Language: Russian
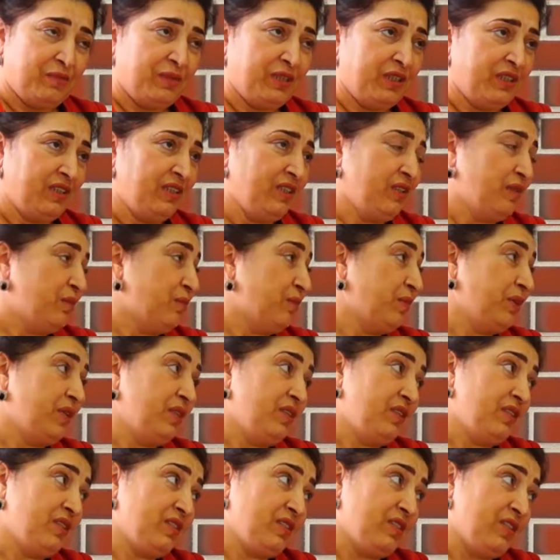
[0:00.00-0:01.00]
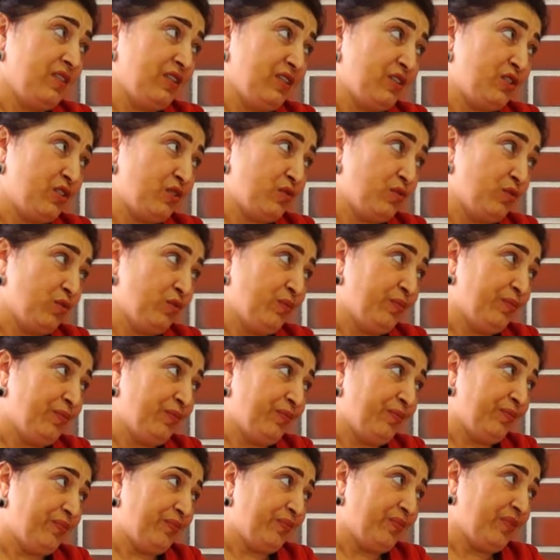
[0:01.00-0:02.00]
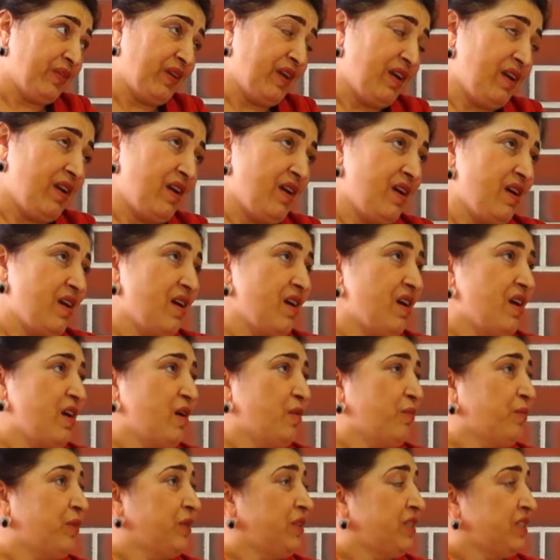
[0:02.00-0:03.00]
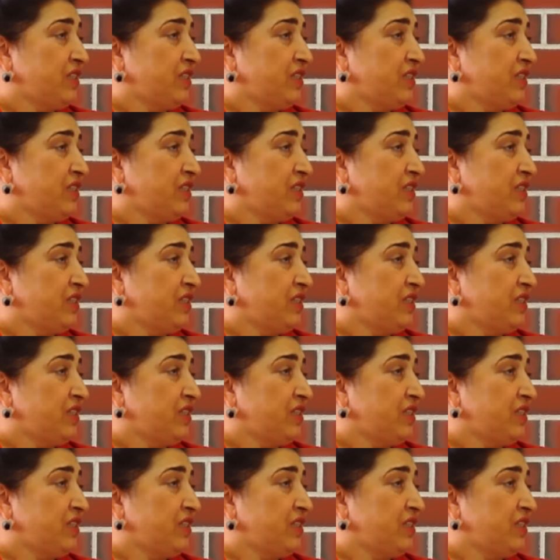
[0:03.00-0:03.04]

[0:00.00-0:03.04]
мне по наследству. По